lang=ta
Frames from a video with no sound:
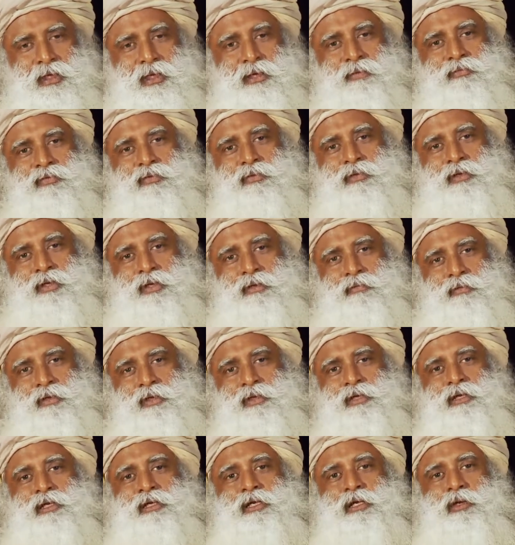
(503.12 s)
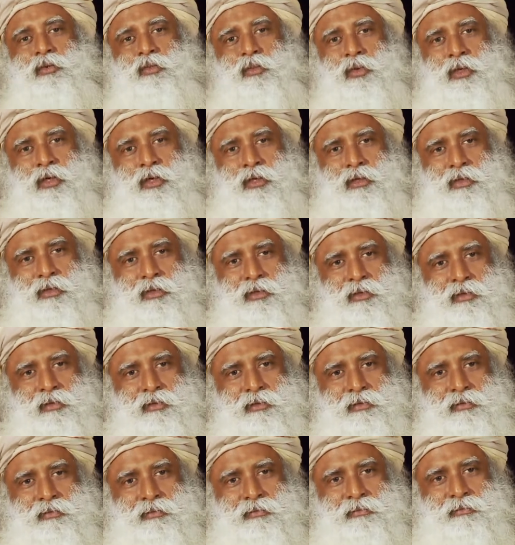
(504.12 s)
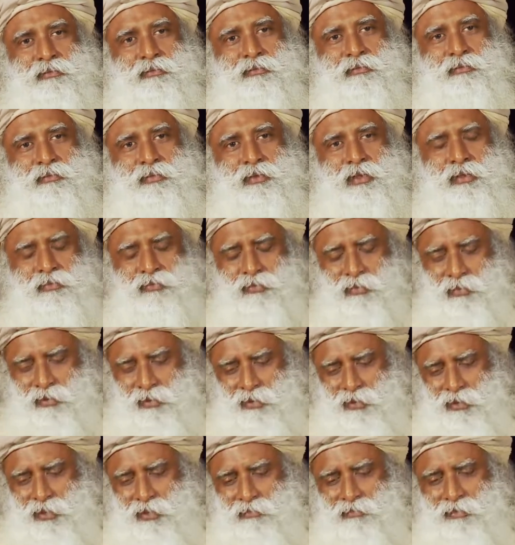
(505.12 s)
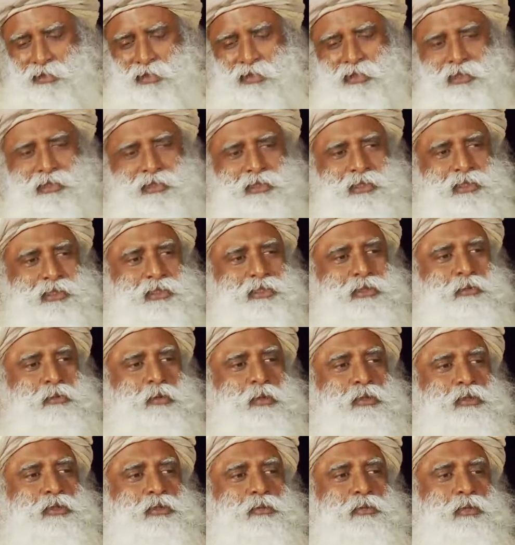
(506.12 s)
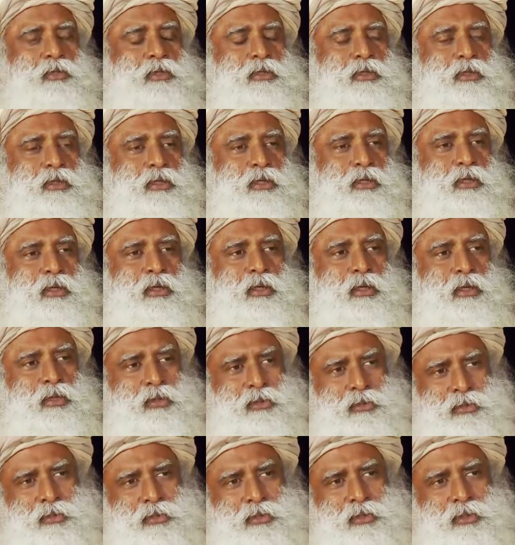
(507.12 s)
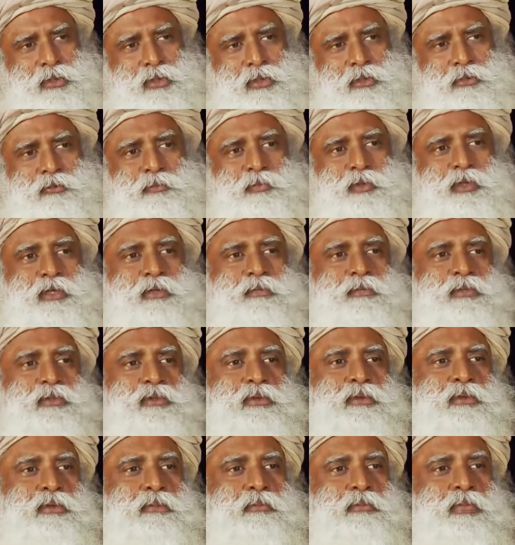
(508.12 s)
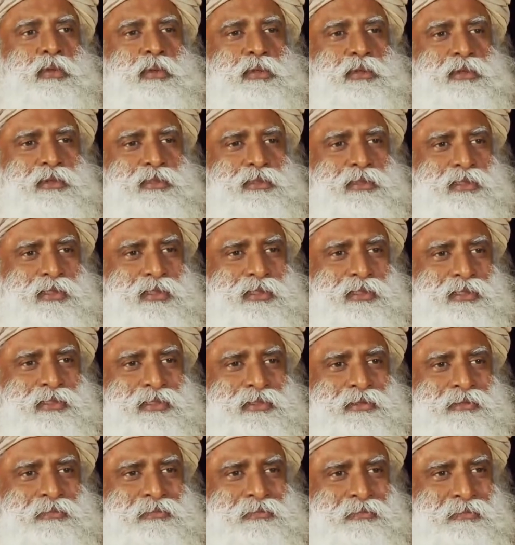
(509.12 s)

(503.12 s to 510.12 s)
என்னை நம்புங்க உங்களுக்கு கொஞ்சம் வேலை கொடுக்கப்பட்டா உங்களுக்கு கொஞ்சம் பொறுப்பு கொடுக்கப்பட்டாலும் திடீர்னு நீங்கள் ரொம்ப முக்கியமானவராக ஆயிடுவீங்க